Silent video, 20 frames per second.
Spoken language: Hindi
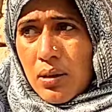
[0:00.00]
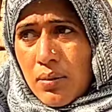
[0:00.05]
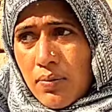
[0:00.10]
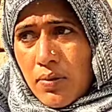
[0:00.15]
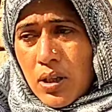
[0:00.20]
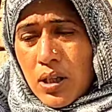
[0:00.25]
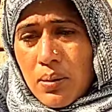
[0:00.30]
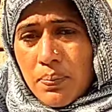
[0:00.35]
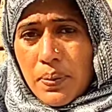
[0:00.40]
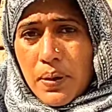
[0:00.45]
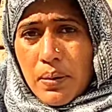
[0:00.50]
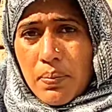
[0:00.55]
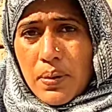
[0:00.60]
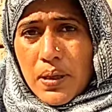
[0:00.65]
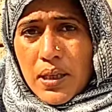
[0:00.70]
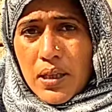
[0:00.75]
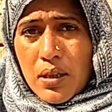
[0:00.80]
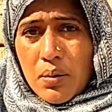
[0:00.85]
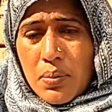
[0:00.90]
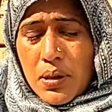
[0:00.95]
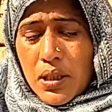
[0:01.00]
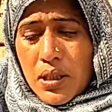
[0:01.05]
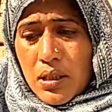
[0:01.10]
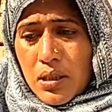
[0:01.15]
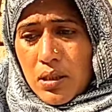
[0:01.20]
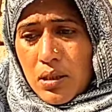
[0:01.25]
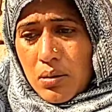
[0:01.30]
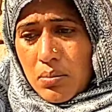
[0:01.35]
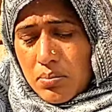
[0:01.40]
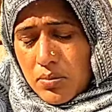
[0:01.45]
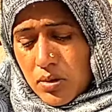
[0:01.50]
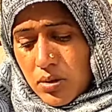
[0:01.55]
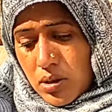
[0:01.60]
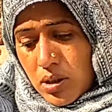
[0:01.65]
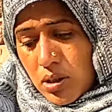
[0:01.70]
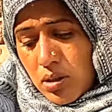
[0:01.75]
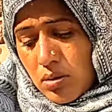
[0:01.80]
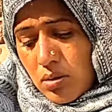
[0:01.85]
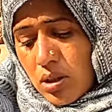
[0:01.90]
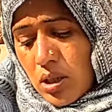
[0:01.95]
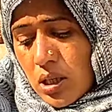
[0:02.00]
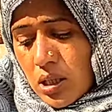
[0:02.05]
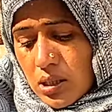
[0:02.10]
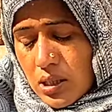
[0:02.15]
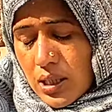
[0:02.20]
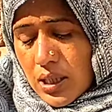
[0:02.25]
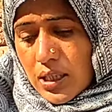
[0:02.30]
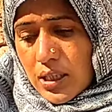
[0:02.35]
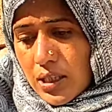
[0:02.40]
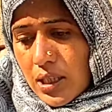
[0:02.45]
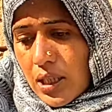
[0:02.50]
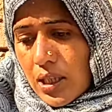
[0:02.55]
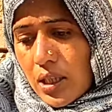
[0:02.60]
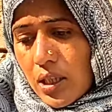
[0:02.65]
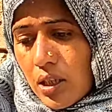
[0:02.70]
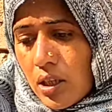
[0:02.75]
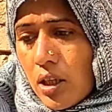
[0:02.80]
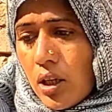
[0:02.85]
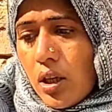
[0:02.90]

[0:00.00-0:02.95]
वहाँ पर बैठे बैठे मुझे तो ठंड लग जाएगी